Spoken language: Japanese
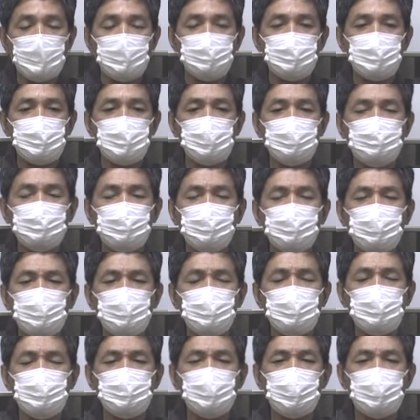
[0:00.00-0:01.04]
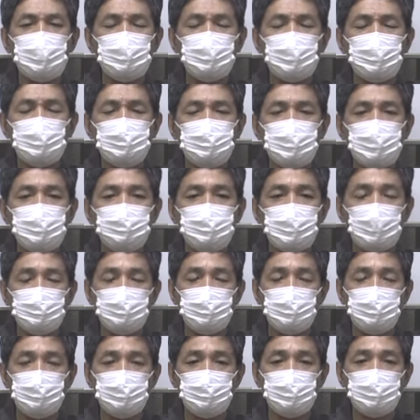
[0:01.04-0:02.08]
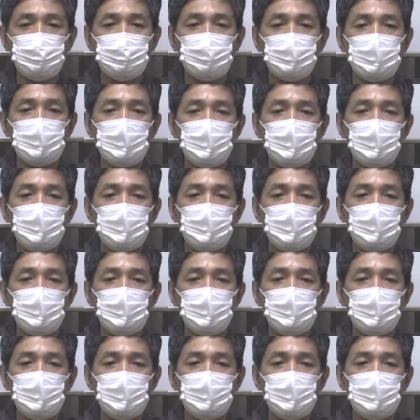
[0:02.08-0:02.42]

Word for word: 皆と共に経験してるんだという